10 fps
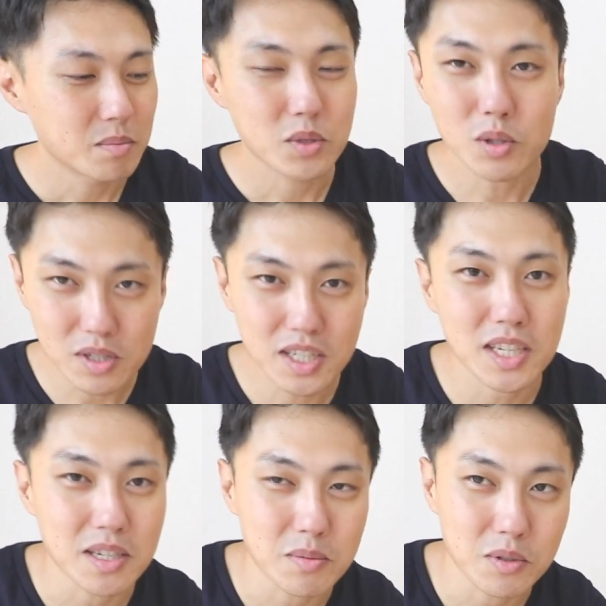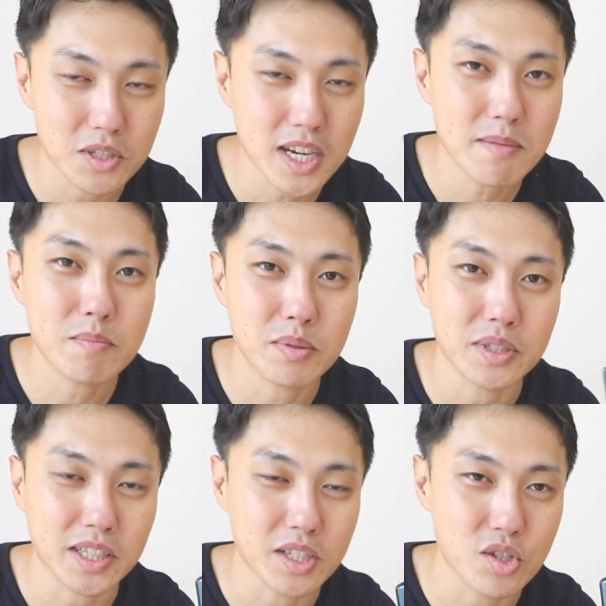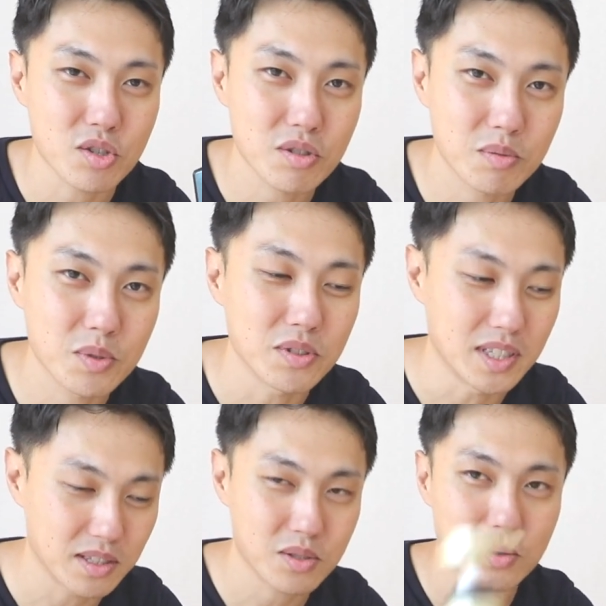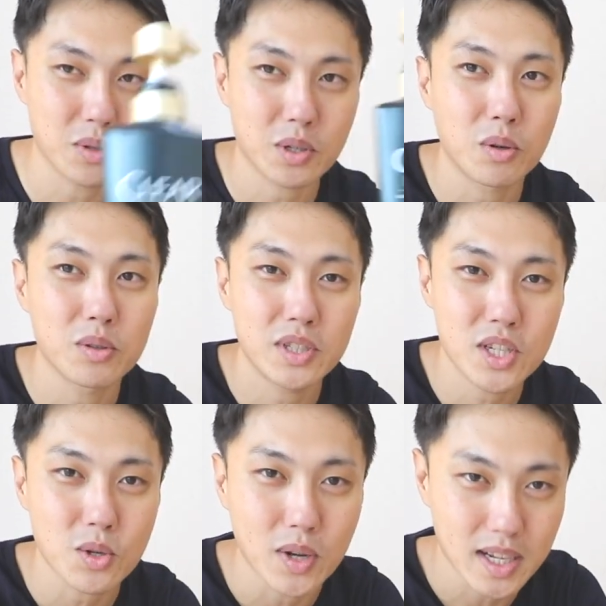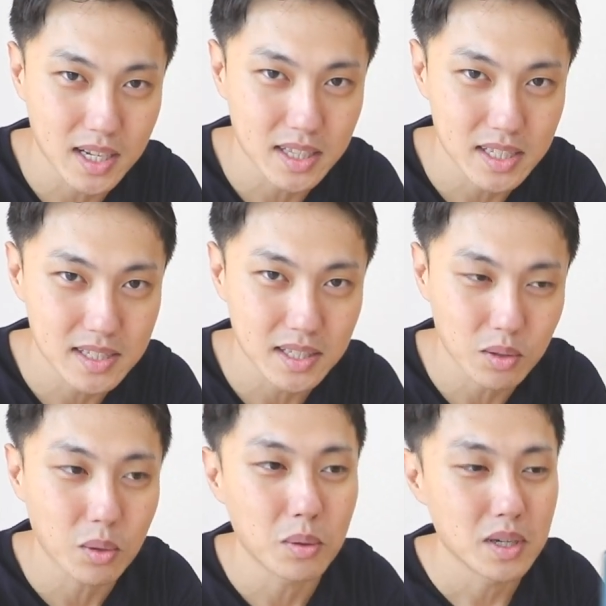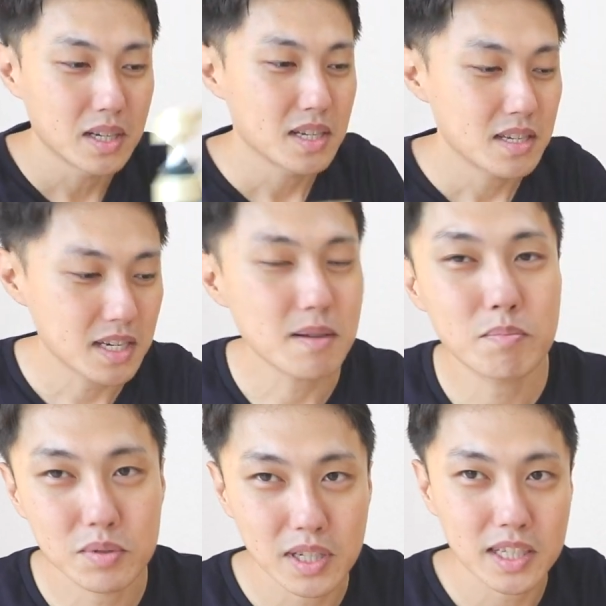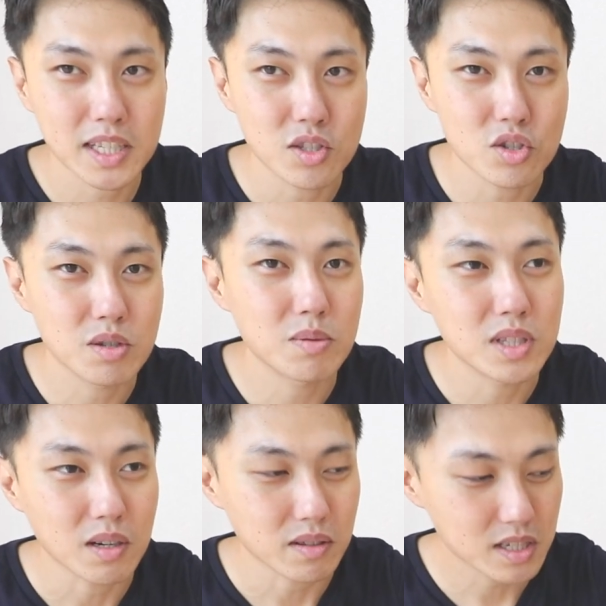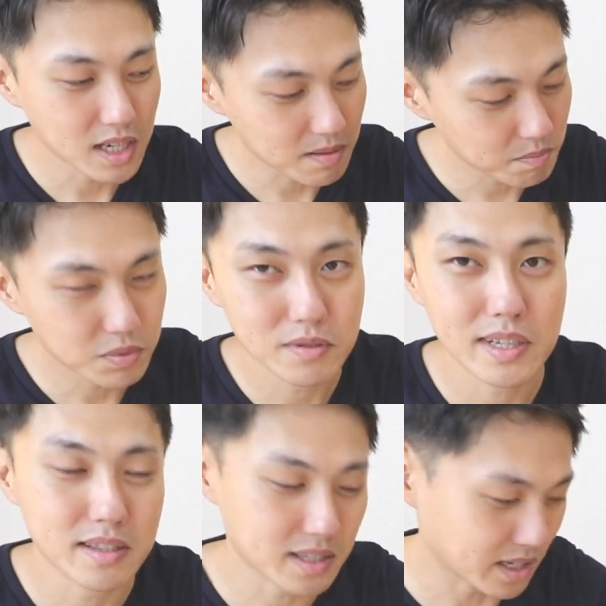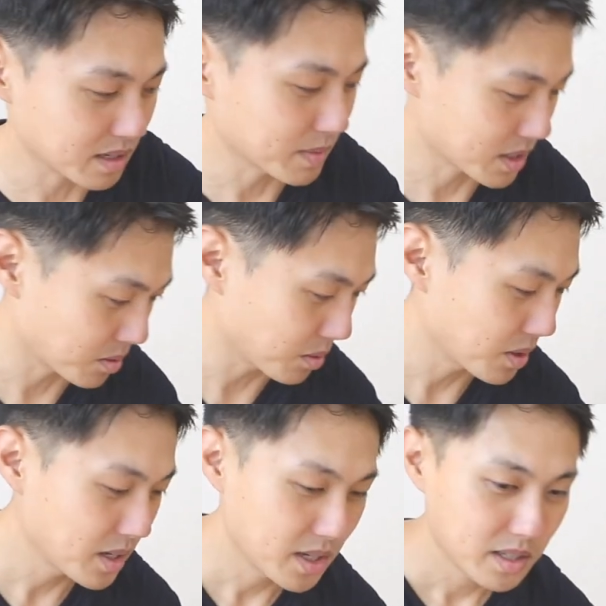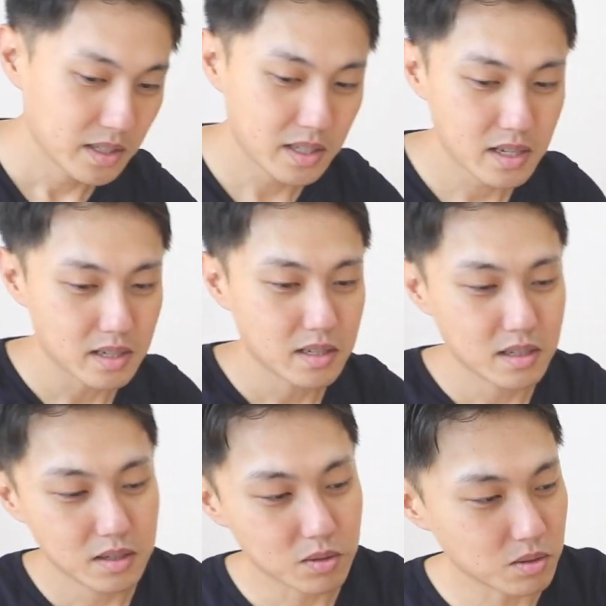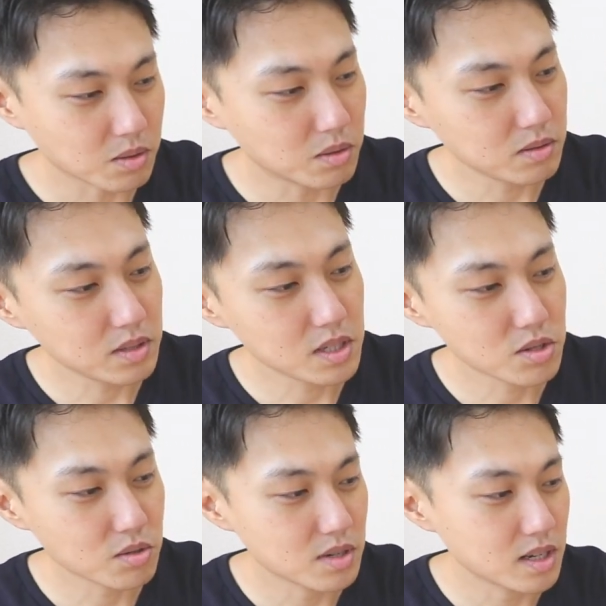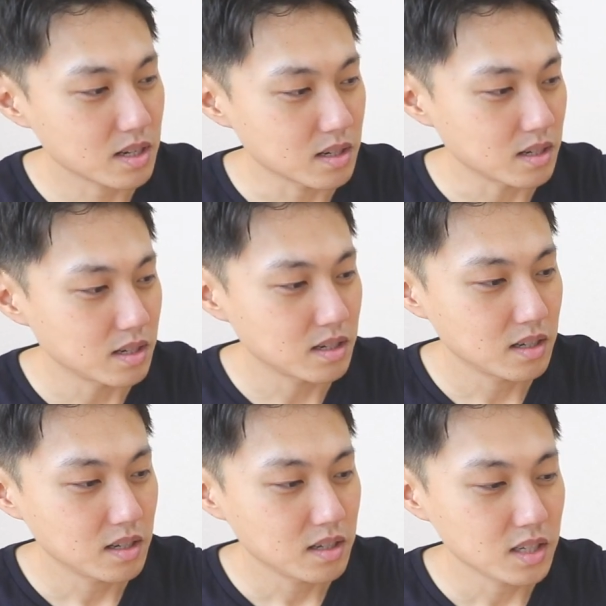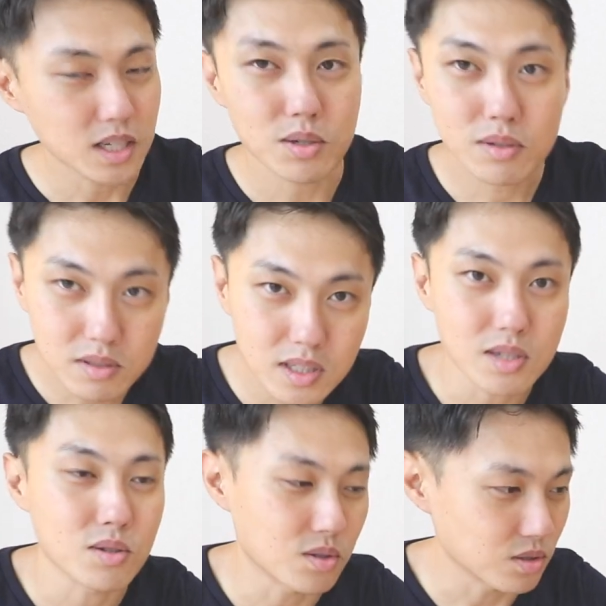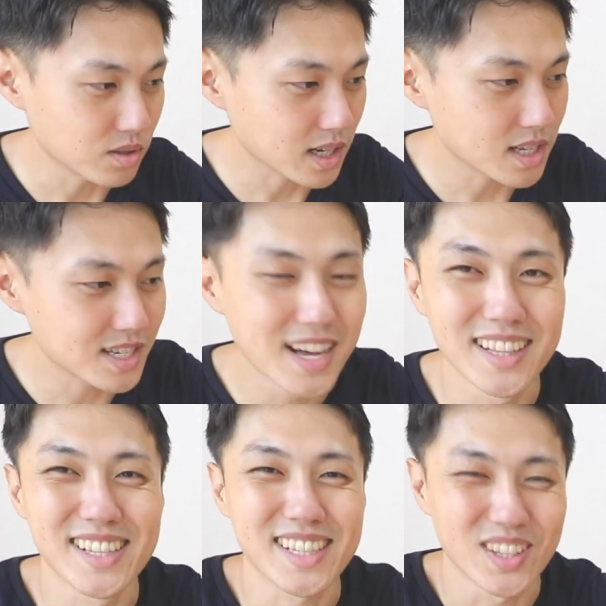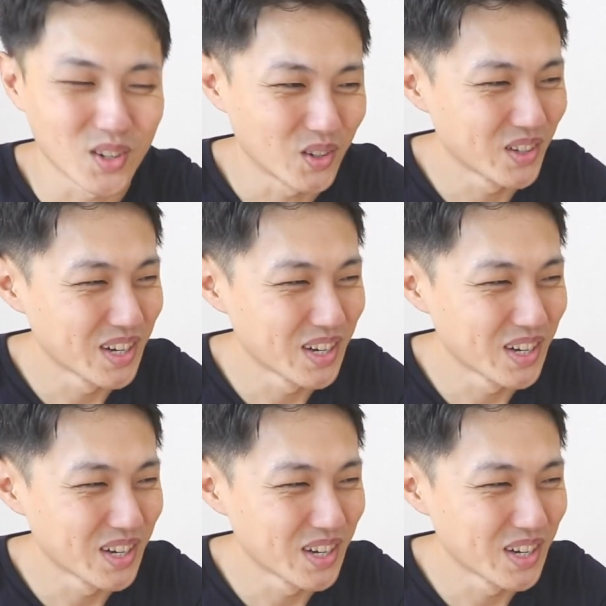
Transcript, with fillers: 正直僕シャンプーだけで十分なんですよこれコンディショナーなんですけどシャンプーだけで十分なのでシャンプーは使いますとでこのコンディショナーいるっていう感じなんですけど、